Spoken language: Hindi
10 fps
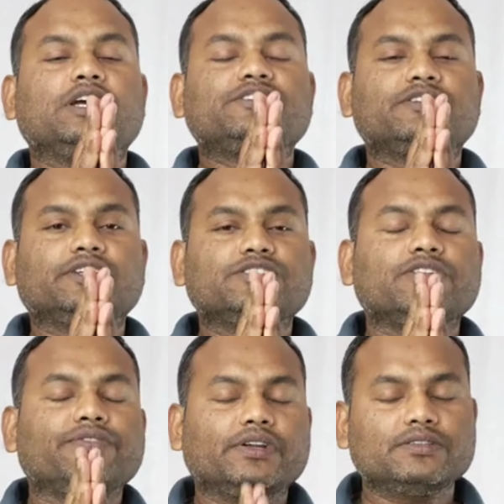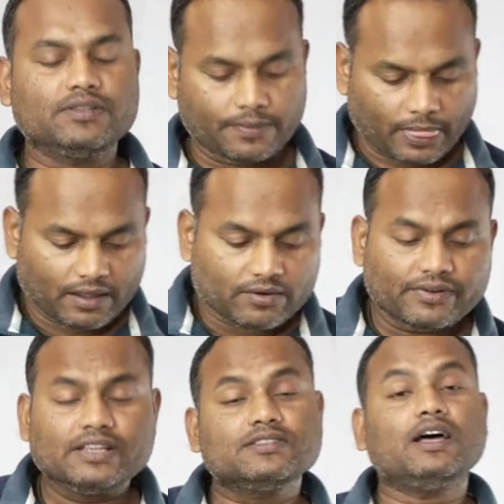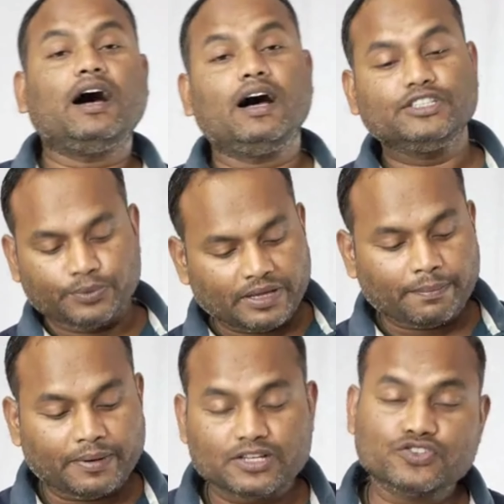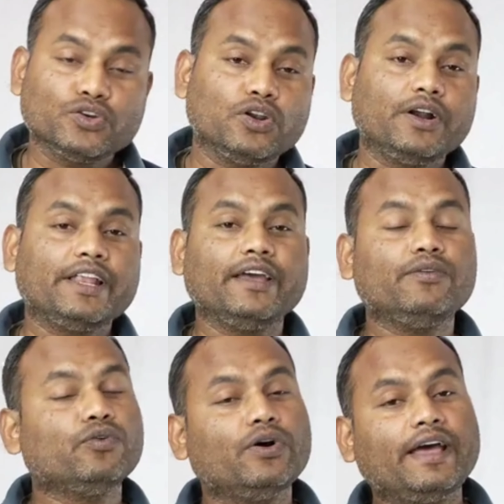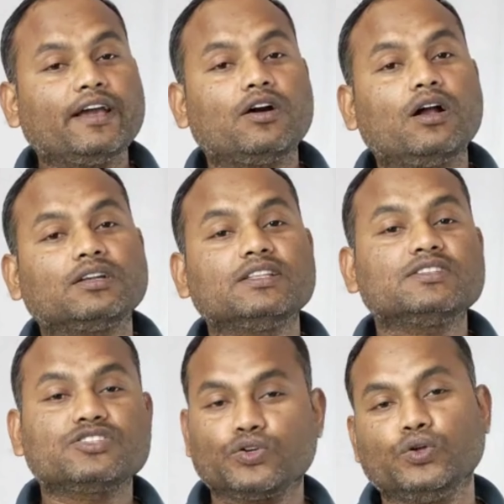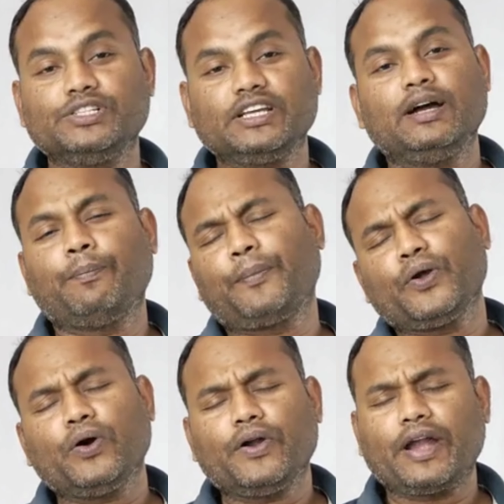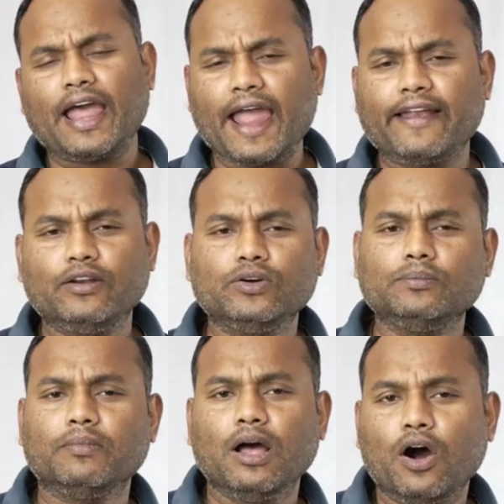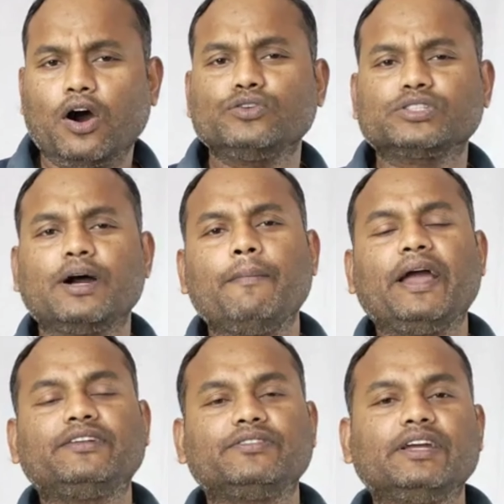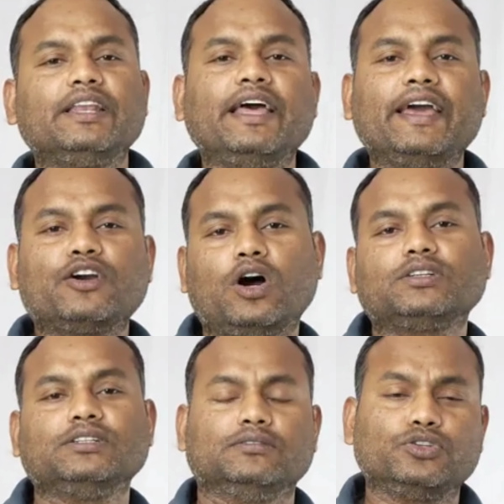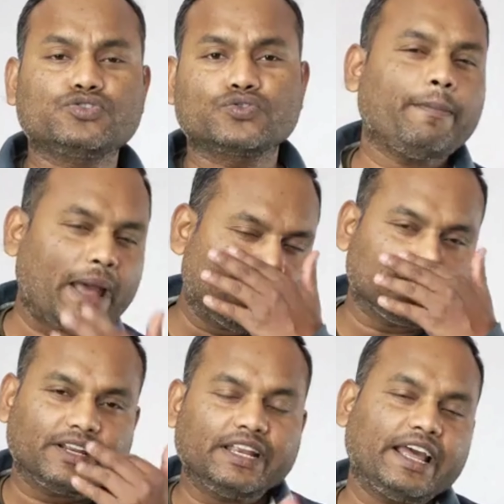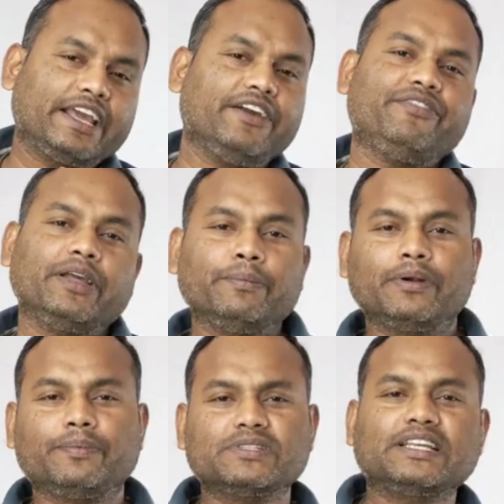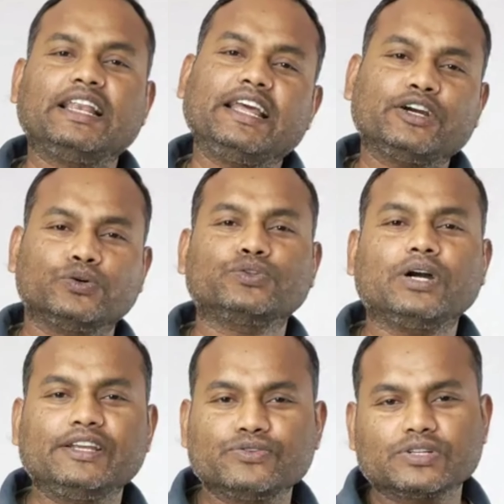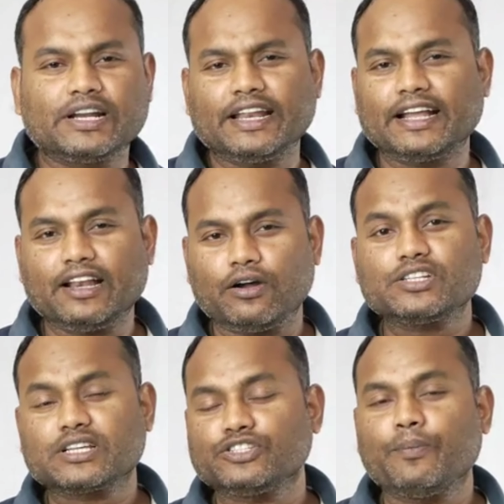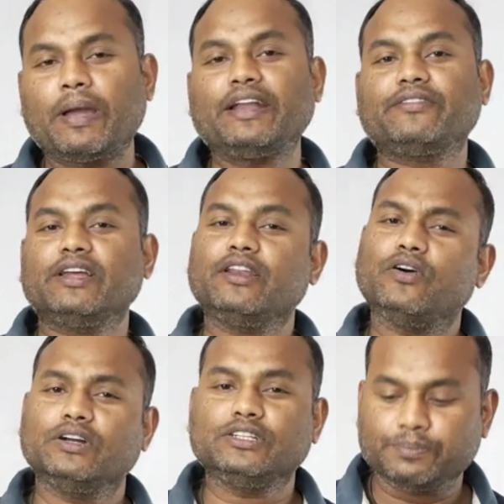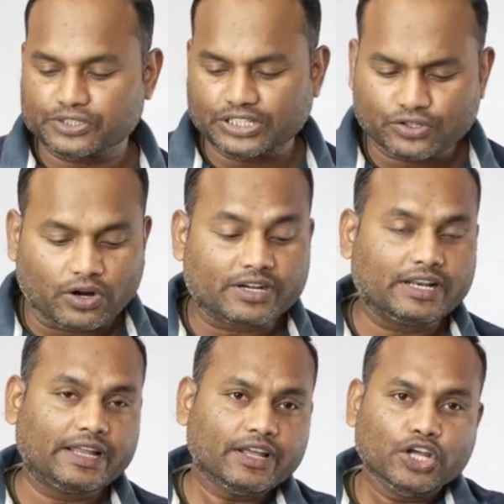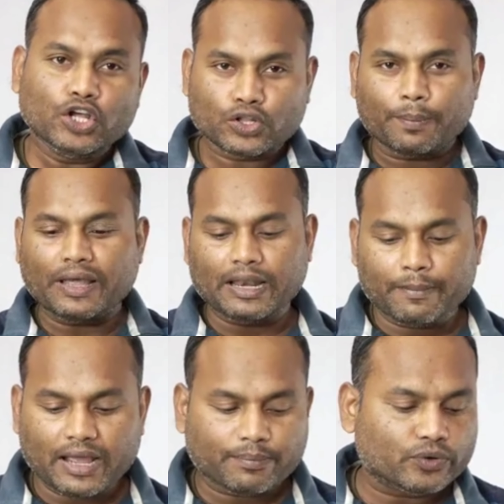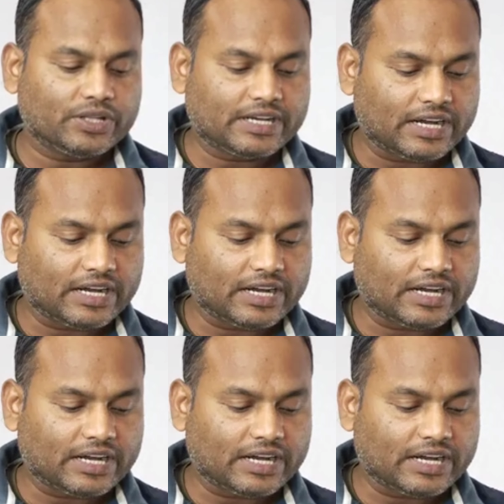जय श्री कृष्ण फ्रेंड्स फ्रेंड्स आज मेरे पास जो लॉट है वो है कॉटन स्टोल जी हाँ प्योर हैंडलूम और उसका मटेरियल है कॉटन तो सारी बेहतरीन है गिफ्टिंग पर्पज के लिए खुद का यूज करने के लिए और इसका जो मटेरियल है हंड्रेड परसेंट कॉटन है तो पहले मैं आपको